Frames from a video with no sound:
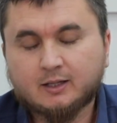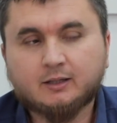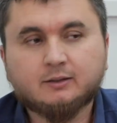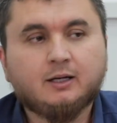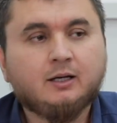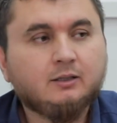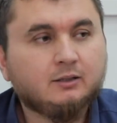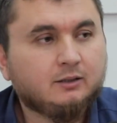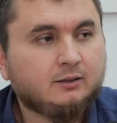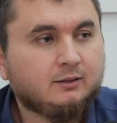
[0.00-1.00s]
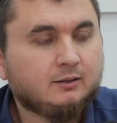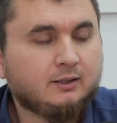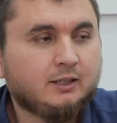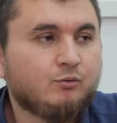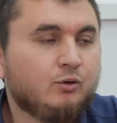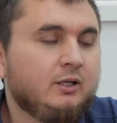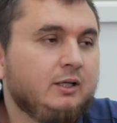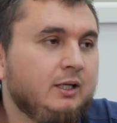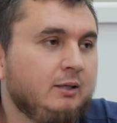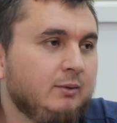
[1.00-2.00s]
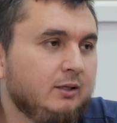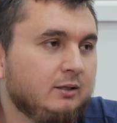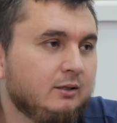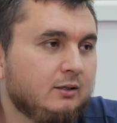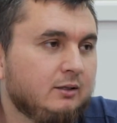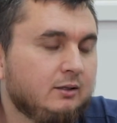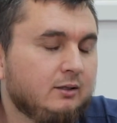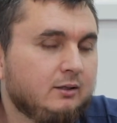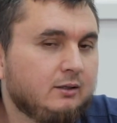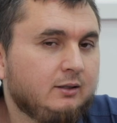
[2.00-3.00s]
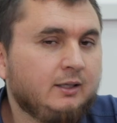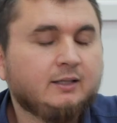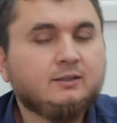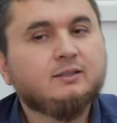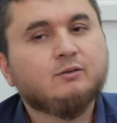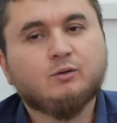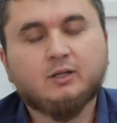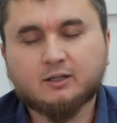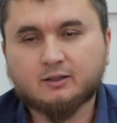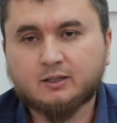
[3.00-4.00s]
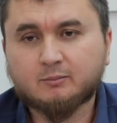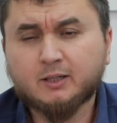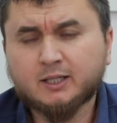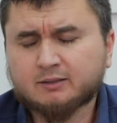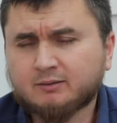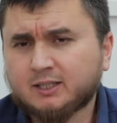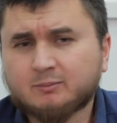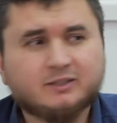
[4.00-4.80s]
Аллах доволен ими, и они довольны Аллахом. Этого нам